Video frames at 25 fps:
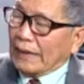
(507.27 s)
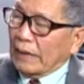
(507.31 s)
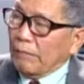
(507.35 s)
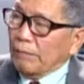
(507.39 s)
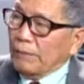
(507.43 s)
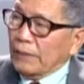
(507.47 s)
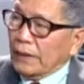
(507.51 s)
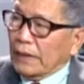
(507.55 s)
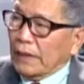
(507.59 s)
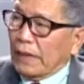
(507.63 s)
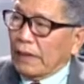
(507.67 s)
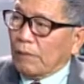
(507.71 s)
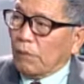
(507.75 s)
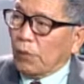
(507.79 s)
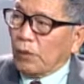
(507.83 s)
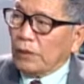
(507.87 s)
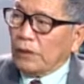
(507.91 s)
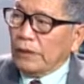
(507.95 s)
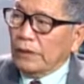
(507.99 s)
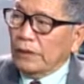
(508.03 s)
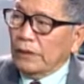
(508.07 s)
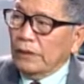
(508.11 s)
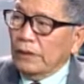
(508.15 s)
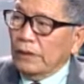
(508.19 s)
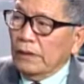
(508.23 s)
nắm tất cả mọi
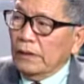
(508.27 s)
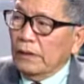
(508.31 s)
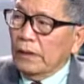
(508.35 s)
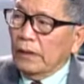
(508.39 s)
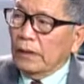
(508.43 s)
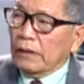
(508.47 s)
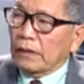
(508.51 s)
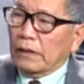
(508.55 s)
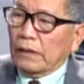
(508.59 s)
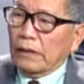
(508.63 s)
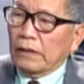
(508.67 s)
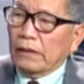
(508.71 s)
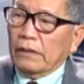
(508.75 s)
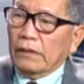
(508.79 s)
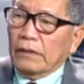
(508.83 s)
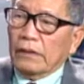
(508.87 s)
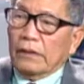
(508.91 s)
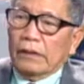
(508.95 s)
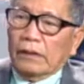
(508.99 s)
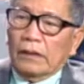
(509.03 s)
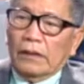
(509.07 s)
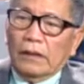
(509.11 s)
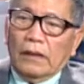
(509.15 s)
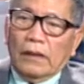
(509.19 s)
thứ từ